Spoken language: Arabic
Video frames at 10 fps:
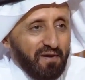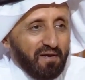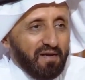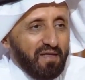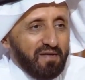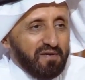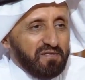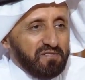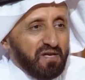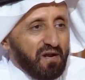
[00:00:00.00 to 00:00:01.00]
لكن هذا
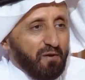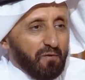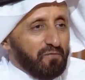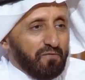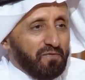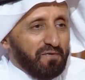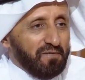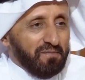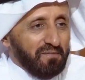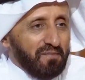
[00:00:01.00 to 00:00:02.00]
جرى العرف
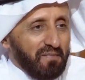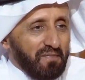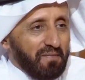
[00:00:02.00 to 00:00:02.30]
بس مو